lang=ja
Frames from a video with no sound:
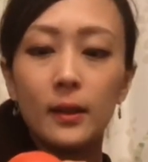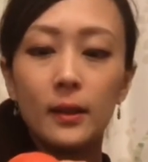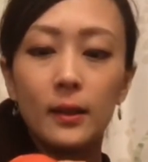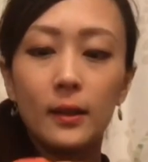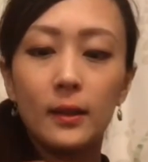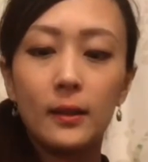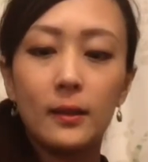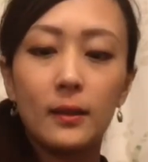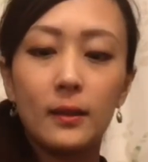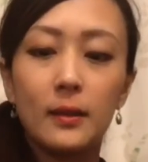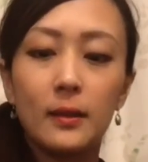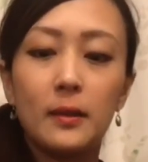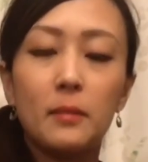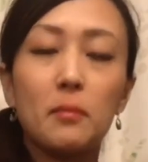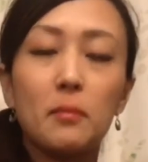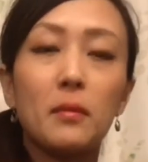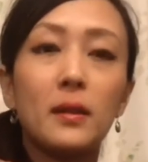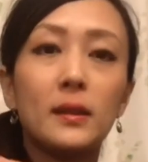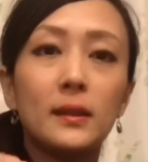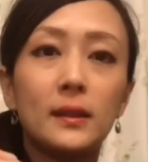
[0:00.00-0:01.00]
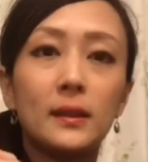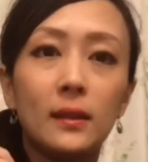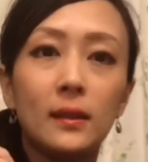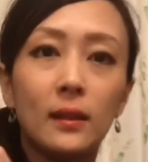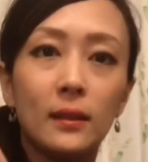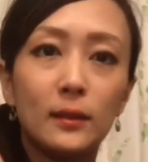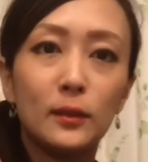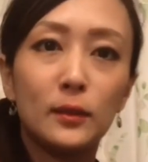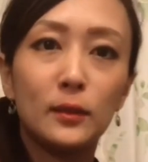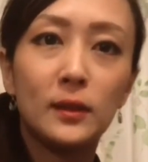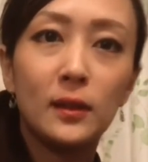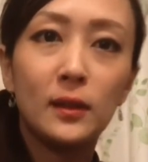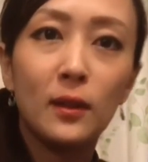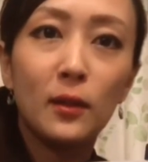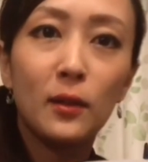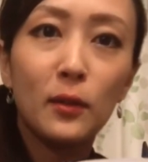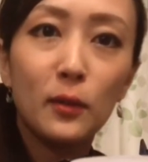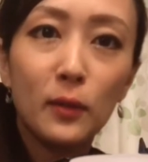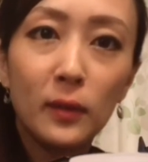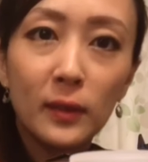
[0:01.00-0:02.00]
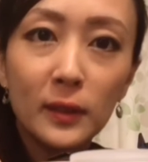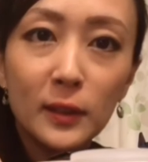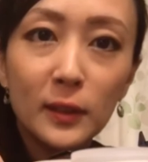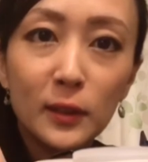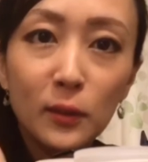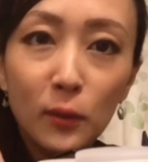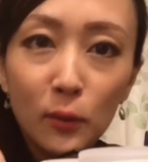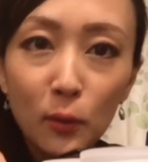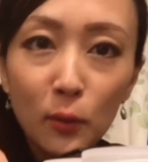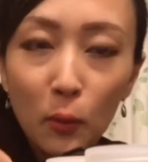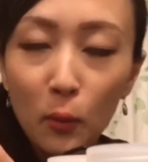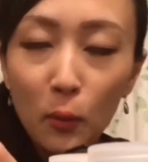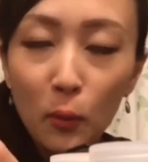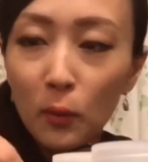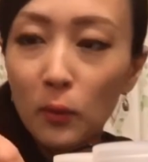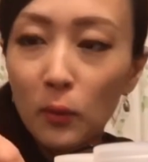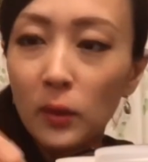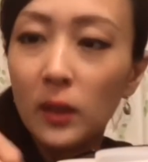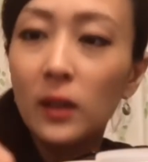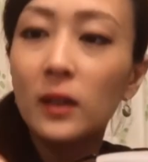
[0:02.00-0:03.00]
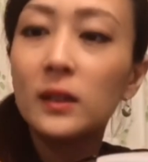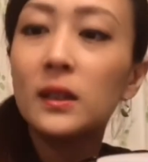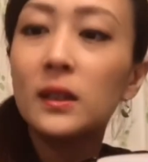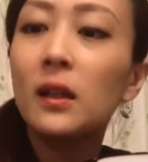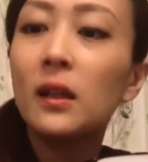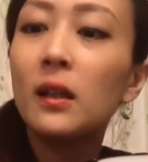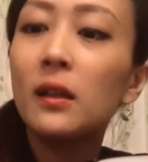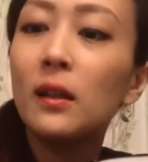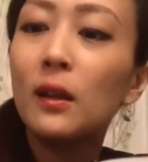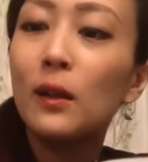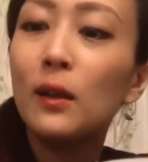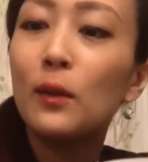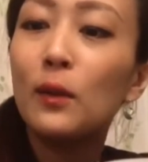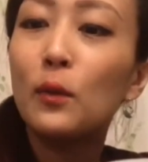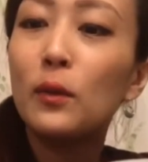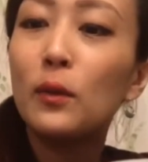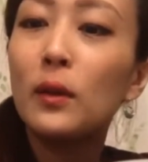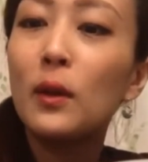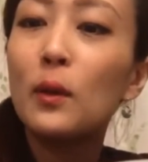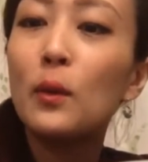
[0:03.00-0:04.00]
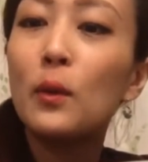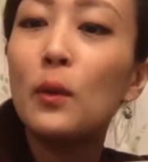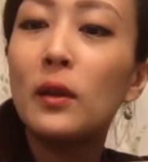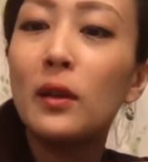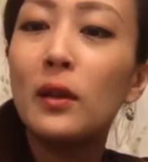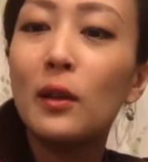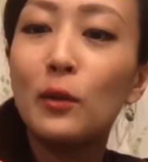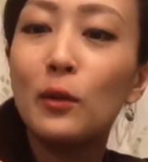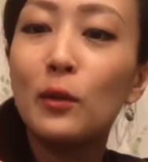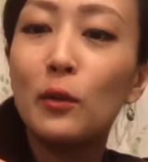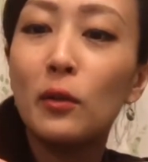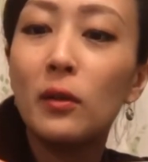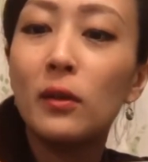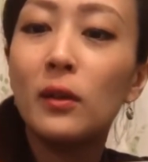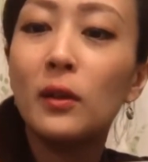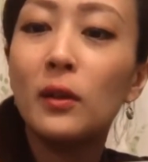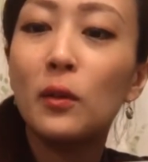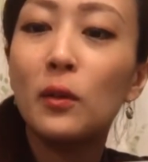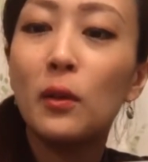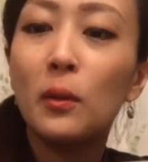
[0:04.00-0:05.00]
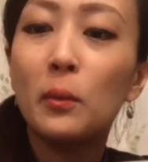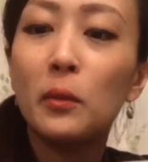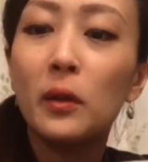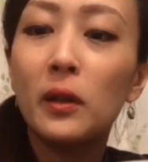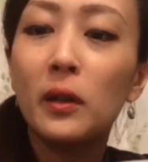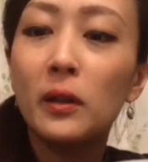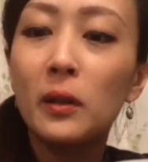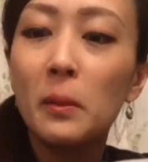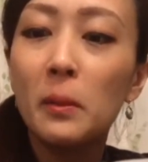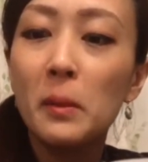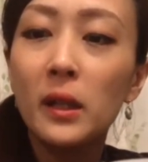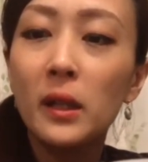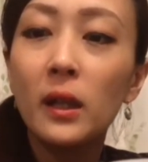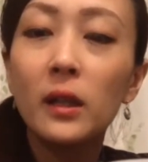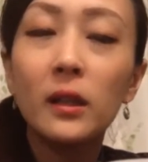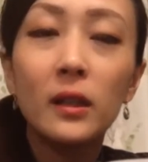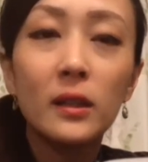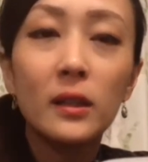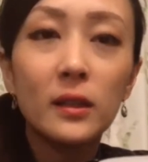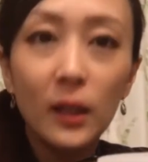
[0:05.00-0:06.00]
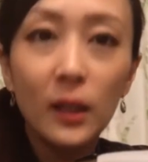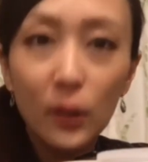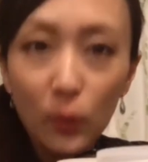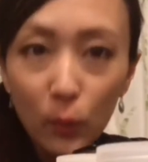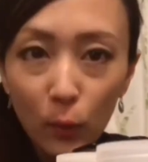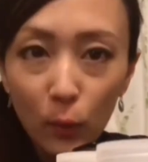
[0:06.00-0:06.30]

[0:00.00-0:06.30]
なりました違うなんか白いところに重ねたらどんな風になるのかなとかもやってみたんですけど